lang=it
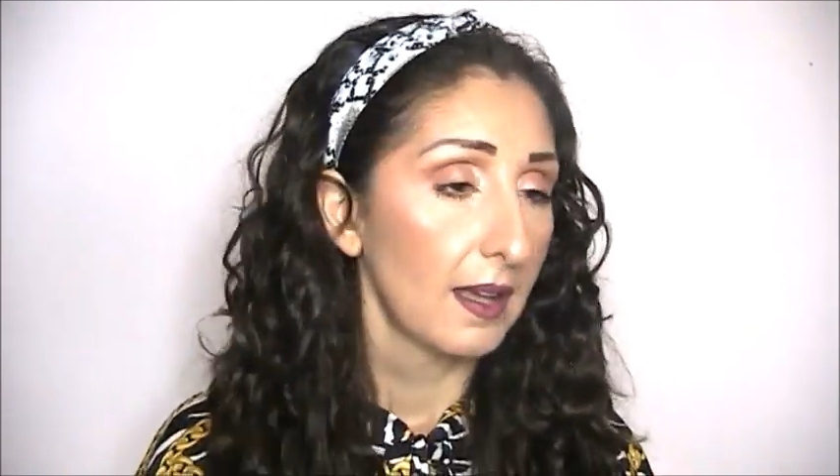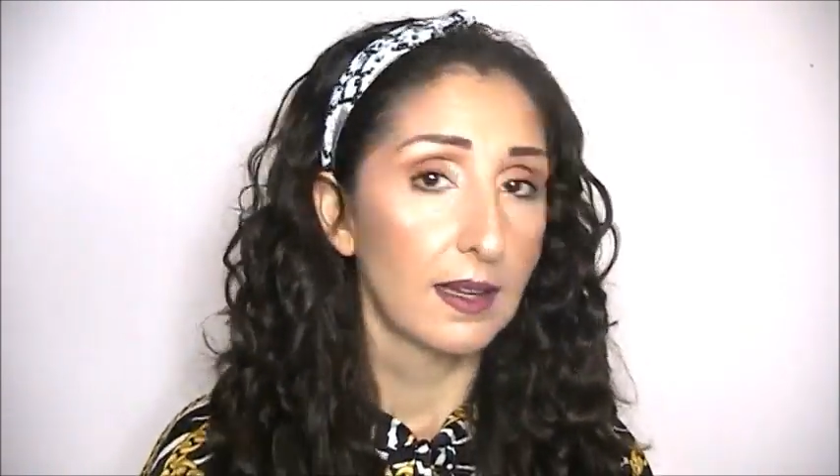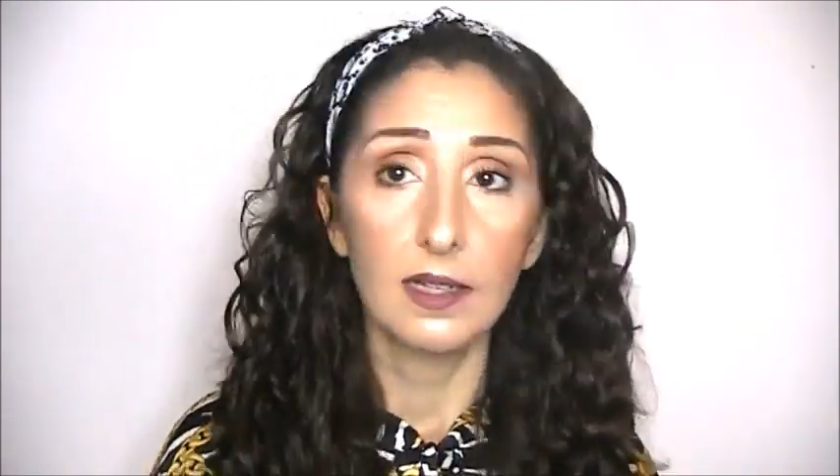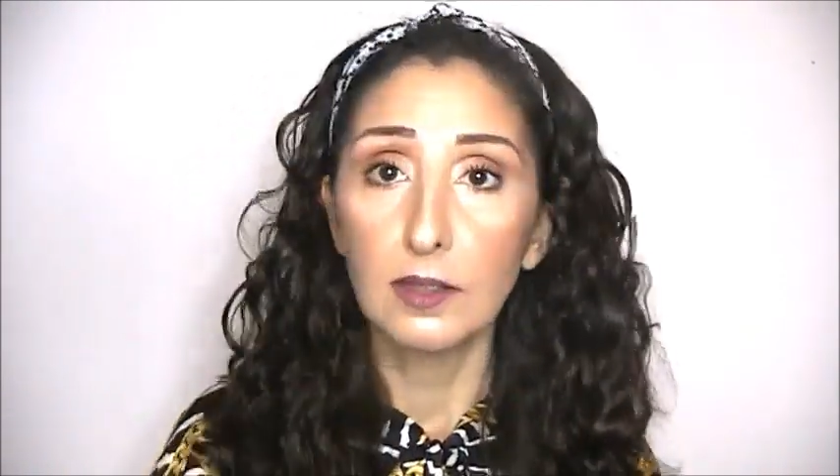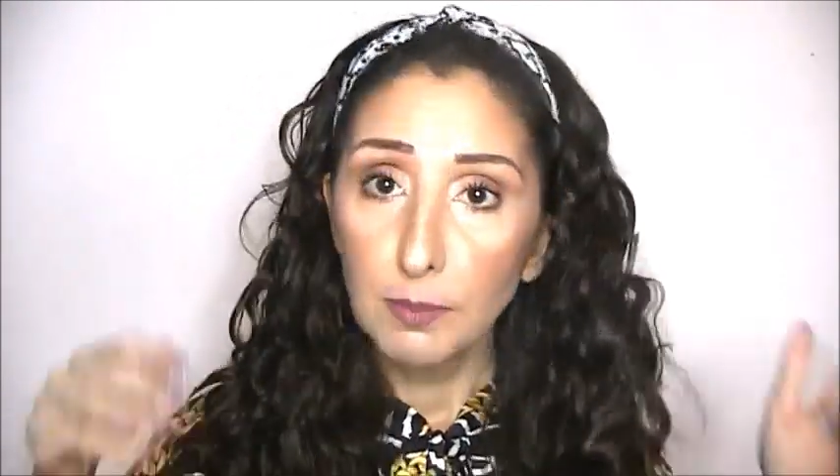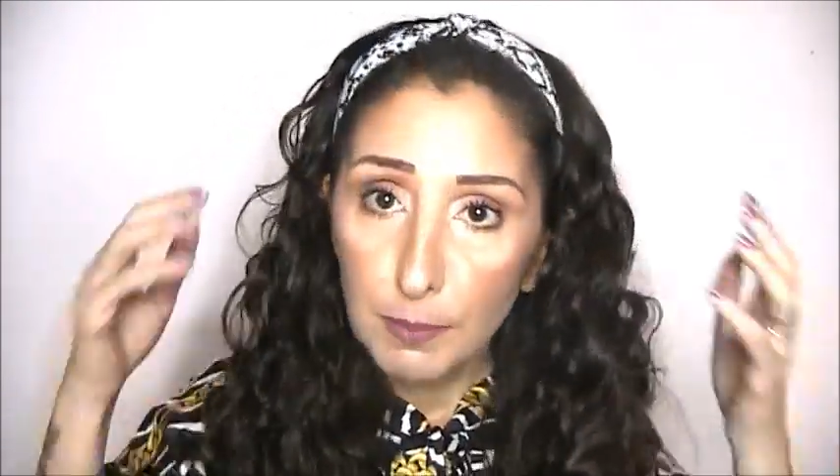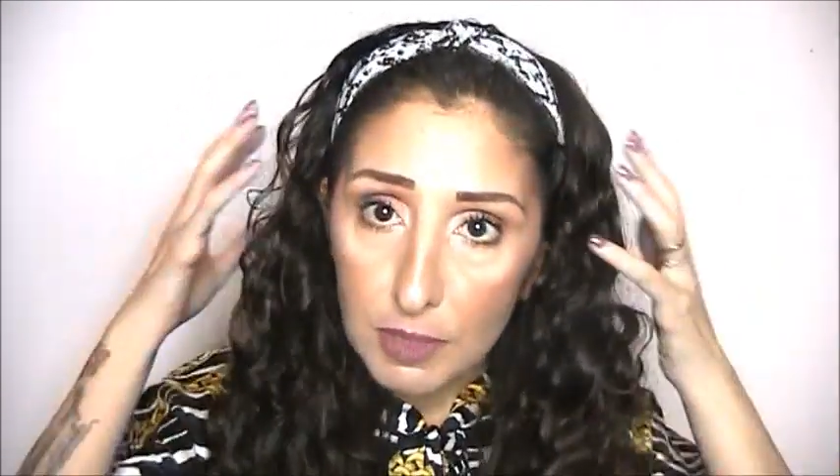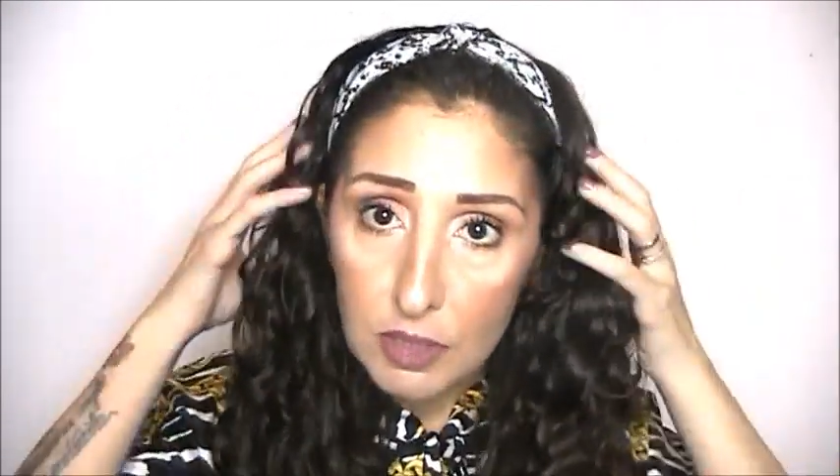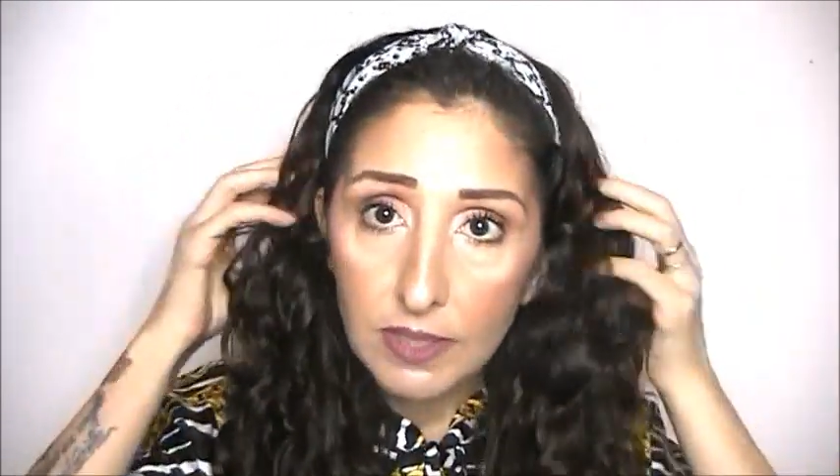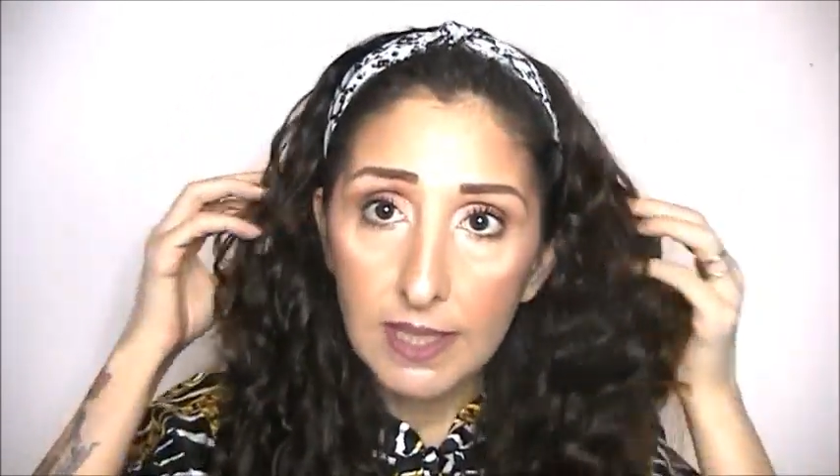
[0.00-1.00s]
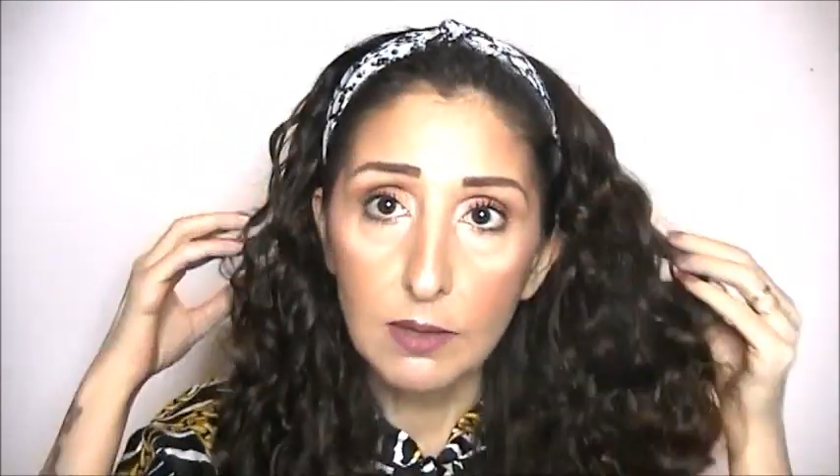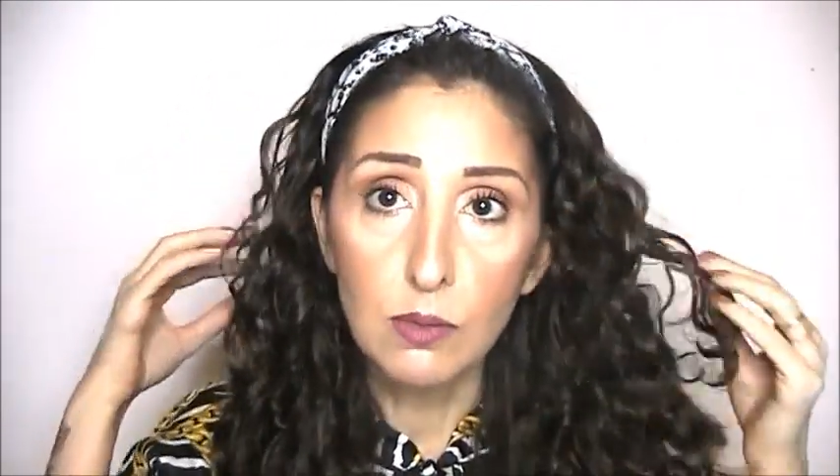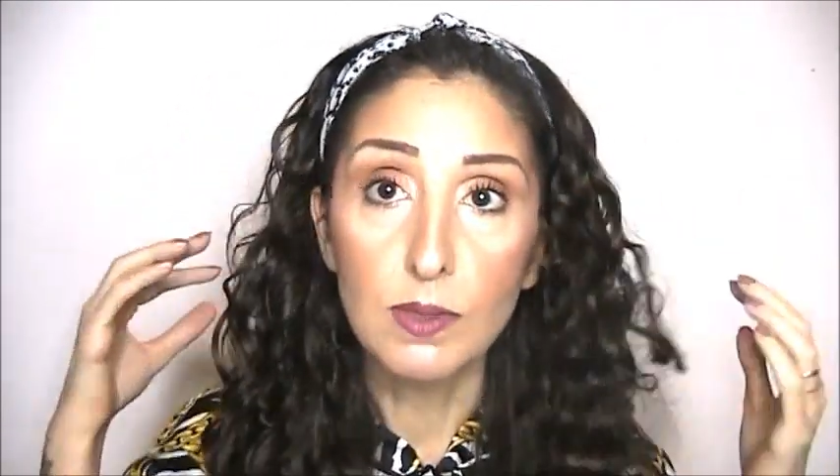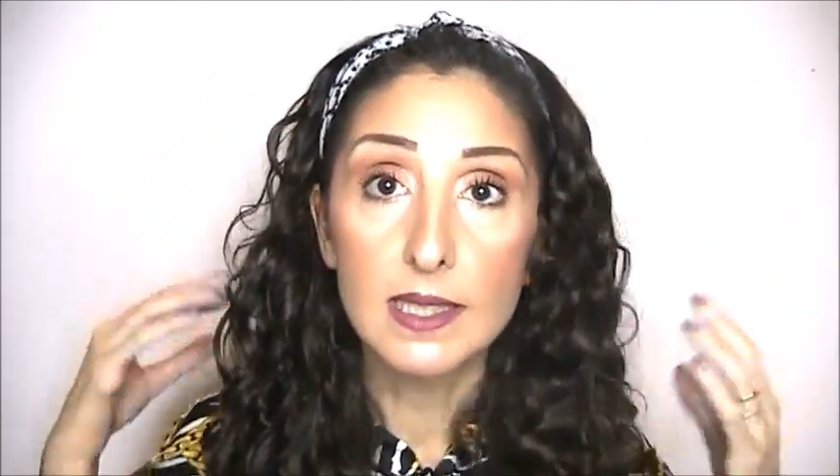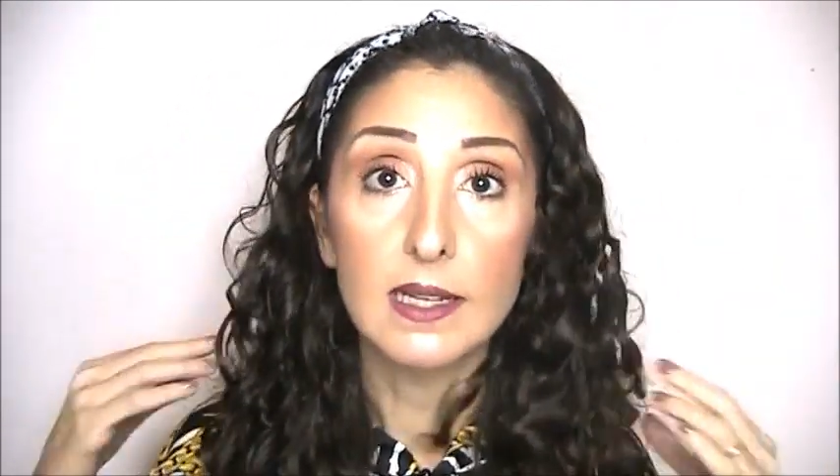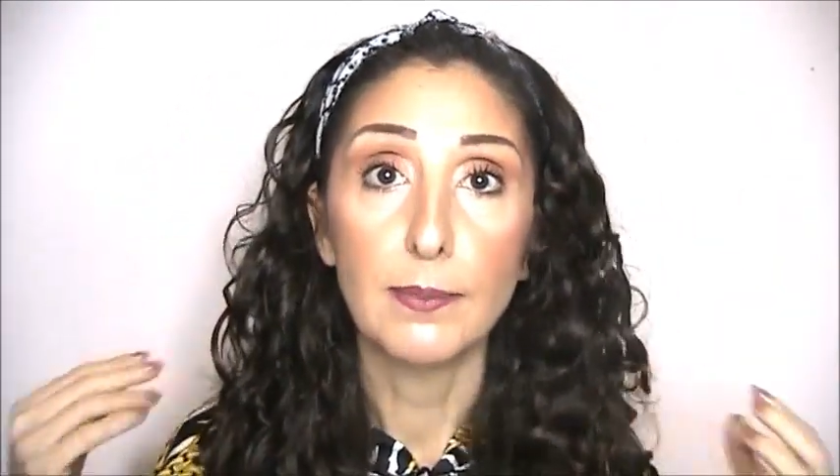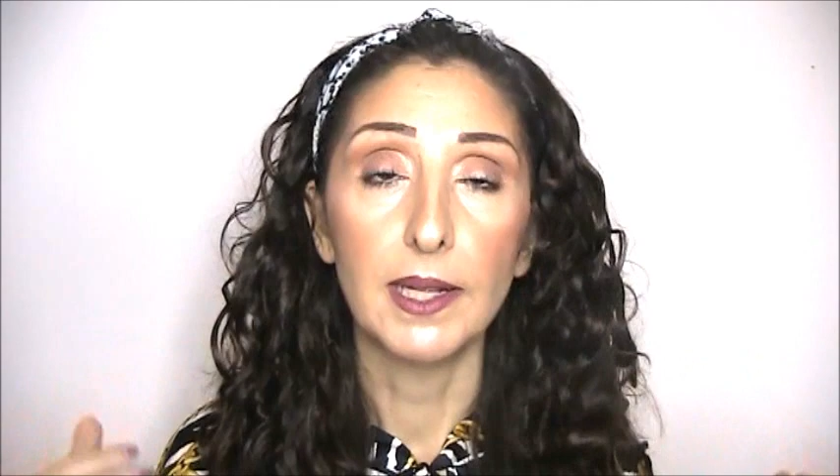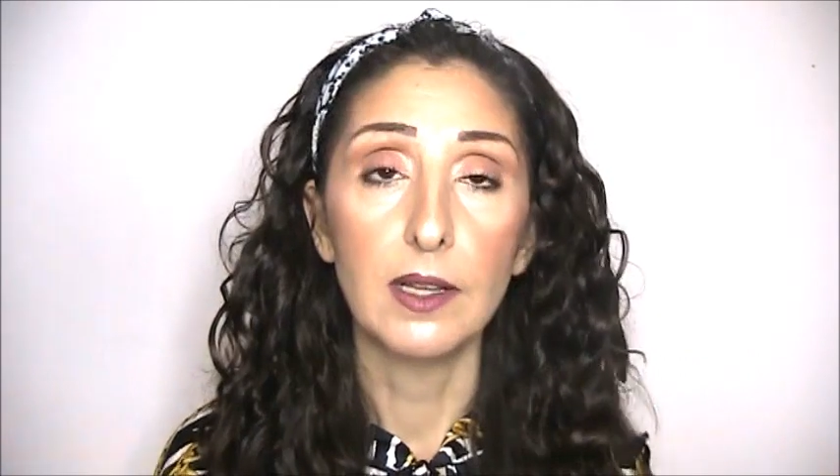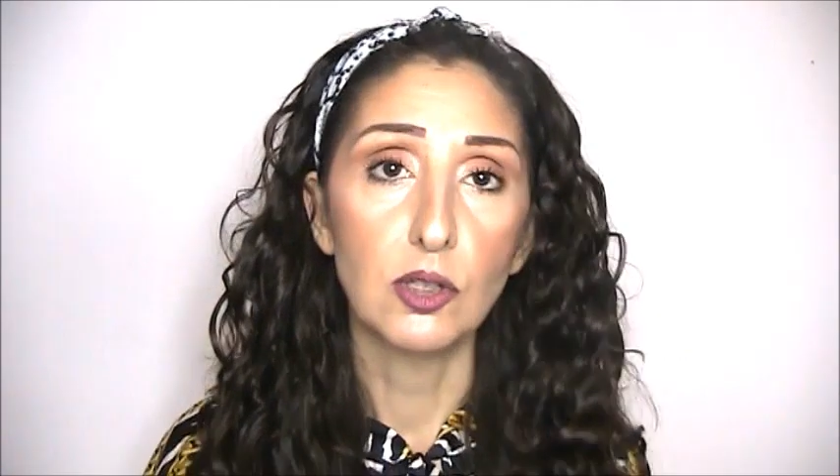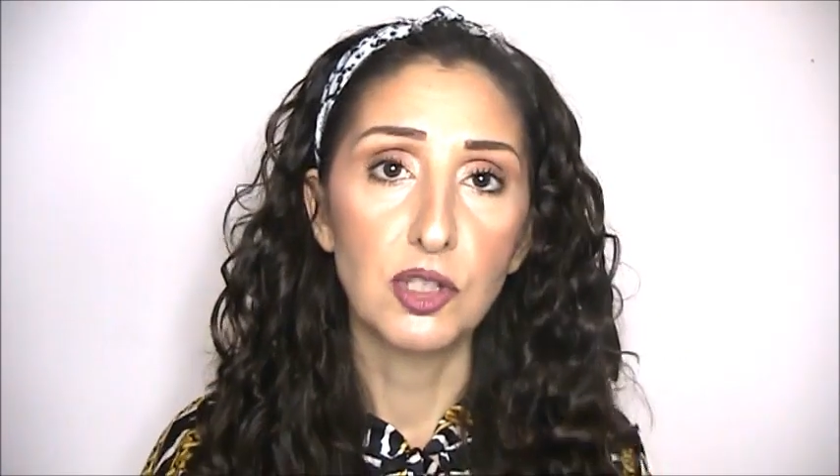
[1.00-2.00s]
Uh, non mi posso vedere con questi
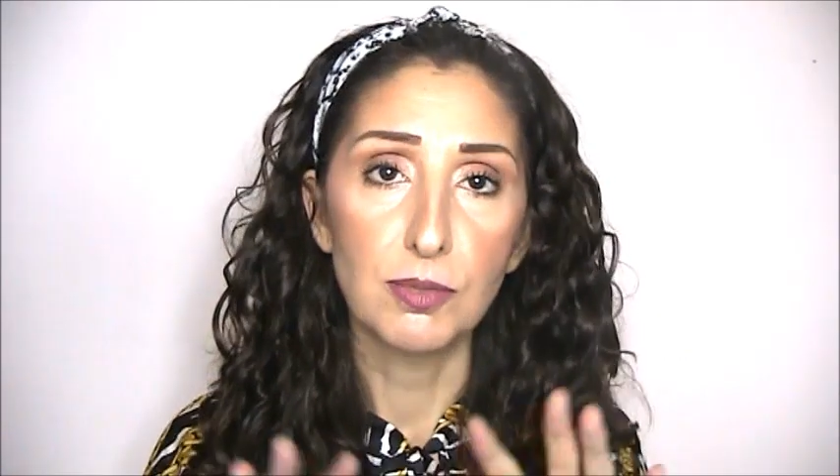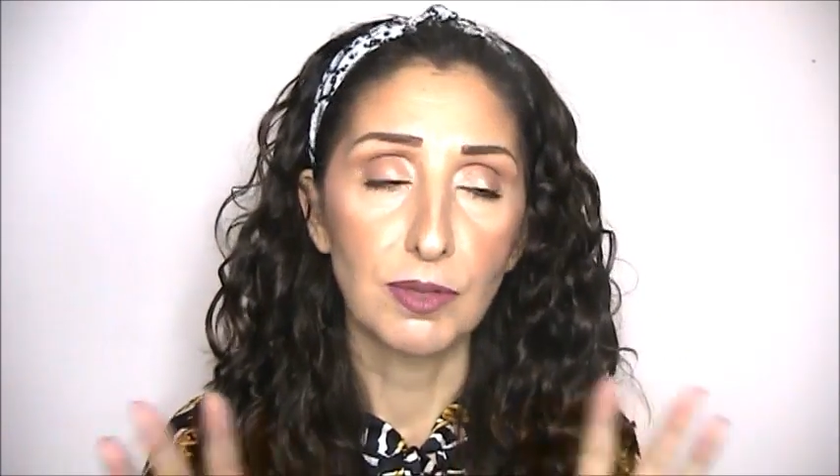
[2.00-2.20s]
capelli oggi,